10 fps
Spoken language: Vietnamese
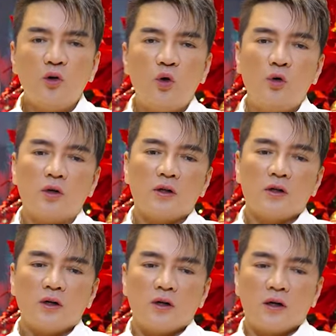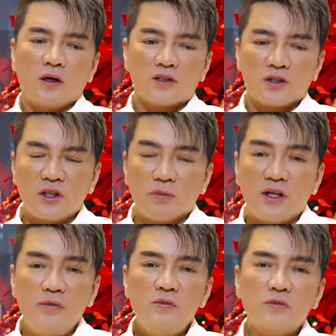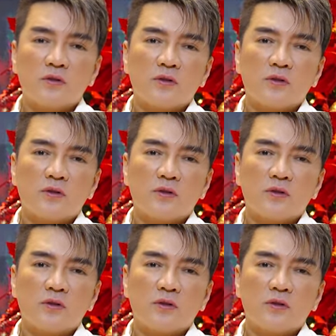luôn là sự tìm kiếm